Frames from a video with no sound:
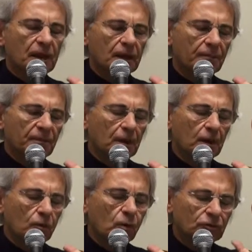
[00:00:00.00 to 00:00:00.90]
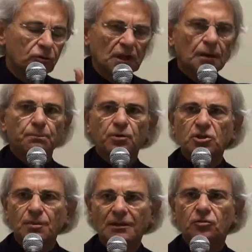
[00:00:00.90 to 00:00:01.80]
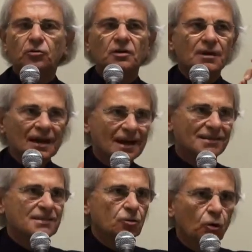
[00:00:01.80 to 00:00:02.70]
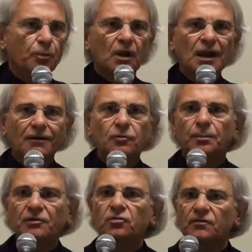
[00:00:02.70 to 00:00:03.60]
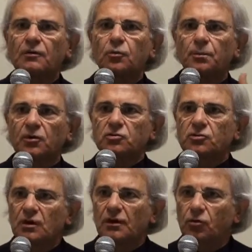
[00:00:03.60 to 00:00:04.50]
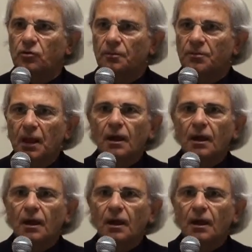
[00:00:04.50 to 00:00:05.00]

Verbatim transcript: ehm, quanto, tempo ci mettono i ragazzi dopo la laurea per trovare un posto di lavoro.